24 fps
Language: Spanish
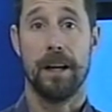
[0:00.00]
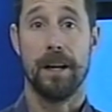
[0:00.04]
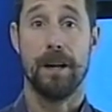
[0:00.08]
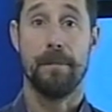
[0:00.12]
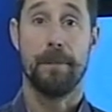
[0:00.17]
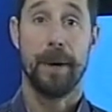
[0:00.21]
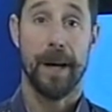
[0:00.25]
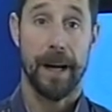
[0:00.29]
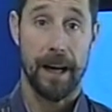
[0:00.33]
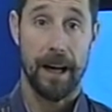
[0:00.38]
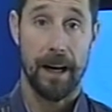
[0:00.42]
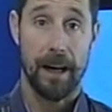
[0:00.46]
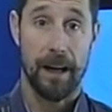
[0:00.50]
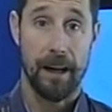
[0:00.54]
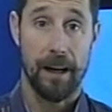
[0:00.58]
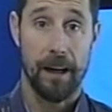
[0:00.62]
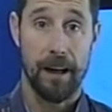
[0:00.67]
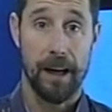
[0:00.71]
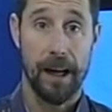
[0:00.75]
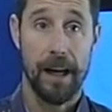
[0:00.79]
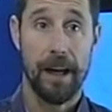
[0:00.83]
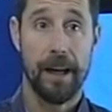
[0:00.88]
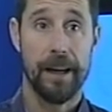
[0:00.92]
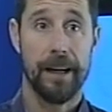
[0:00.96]
y para
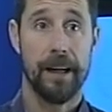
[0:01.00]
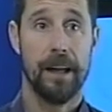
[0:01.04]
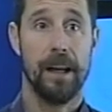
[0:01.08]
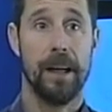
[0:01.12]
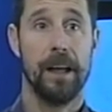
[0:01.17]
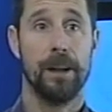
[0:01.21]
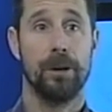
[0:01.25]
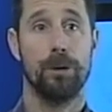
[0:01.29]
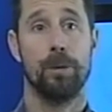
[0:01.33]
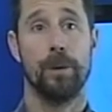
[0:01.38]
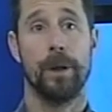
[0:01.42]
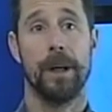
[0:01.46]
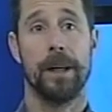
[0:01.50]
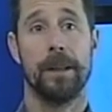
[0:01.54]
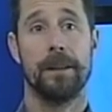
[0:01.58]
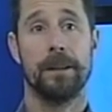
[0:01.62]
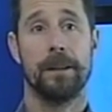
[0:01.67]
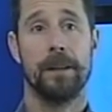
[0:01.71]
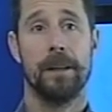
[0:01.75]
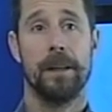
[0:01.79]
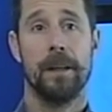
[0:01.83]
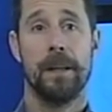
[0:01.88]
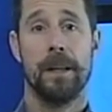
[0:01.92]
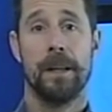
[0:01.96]
las legislaturas
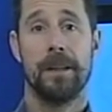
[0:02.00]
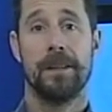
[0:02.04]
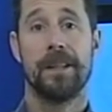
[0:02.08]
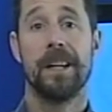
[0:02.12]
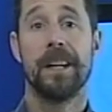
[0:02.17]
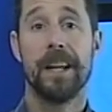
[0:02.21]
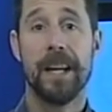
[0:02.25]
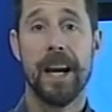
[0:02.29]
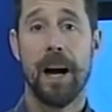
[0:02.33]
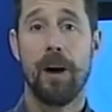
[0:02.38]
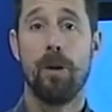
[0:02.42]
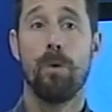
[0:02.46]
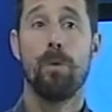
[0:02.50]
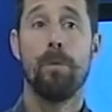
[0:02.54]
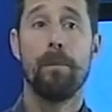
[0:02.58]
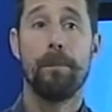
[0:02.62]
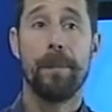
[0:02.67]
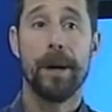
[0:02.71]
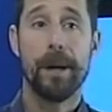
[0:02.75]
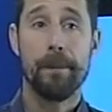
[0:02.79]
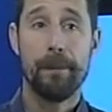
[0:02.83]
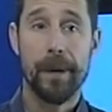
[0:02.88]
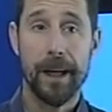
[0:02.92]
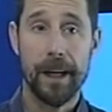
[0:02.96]
sería un
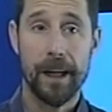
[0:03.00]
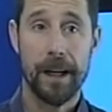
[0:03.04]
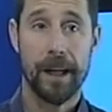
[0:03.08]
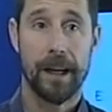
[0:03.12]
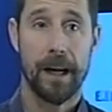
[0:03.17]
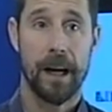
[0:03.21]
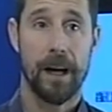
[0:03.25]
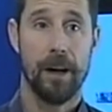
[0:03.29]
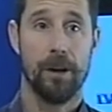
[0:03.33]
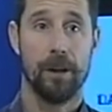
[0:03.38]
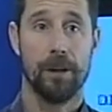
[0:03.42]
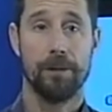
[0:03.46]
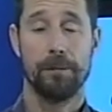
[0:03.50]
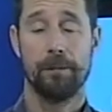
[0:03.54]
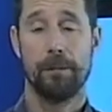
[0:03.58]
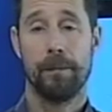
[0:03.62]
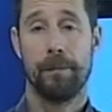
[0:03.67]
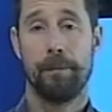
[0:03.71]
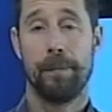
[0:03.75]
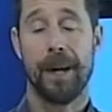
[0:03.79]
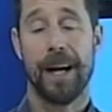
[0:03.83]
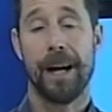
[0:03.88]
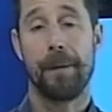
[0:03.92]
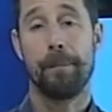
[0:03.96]
primer escalón
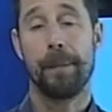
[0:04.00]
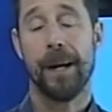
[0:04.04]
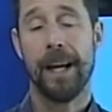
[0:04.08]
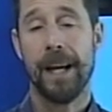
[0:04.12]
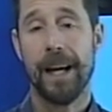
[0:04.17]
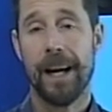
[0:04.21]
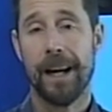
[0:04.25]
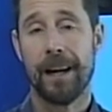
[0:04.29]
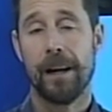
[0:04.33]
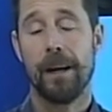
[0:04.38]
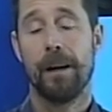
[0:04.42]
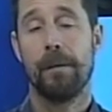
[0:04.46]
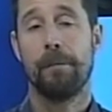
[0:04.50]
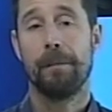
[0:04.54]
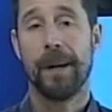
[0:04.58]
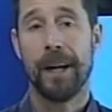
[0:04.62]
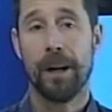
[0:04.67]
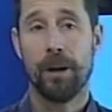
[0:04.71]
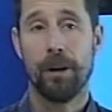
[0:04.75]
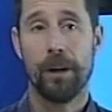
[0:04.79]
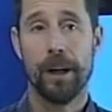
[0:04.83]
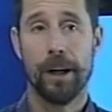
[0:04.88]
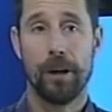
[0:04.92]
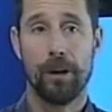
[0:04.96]
para pelear en
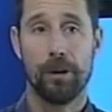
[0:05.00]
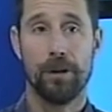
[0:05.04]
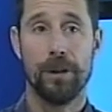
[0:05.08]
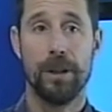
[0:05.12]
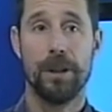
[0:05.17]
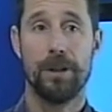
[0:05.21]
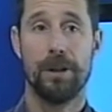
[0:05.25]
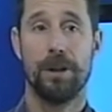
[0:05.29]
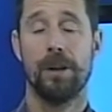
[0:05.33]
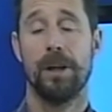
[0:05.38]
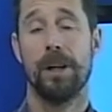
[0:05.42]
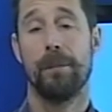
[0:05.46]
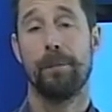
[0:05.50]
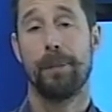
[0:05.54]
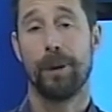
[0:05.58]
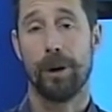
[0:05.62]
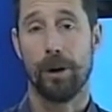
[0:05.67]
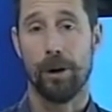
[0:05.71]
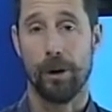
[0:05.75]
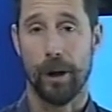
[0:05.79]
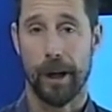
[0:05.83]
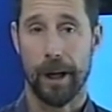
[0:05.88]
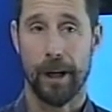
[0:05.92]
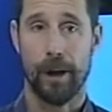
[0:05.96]
mejores condiciones por
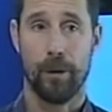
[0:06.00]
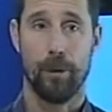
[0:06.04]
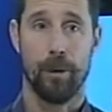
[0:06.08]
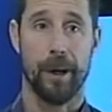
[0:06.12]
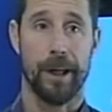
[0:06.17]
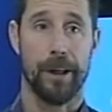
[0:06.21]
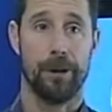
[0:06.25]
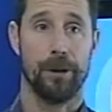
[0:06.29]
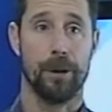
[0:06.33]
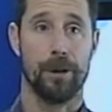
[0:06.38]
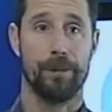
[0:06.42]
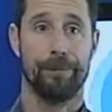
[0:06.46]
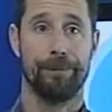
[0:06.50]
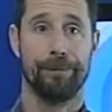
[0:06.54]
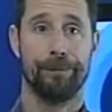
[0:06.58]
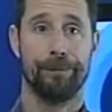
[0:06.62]
lo que es nuestro.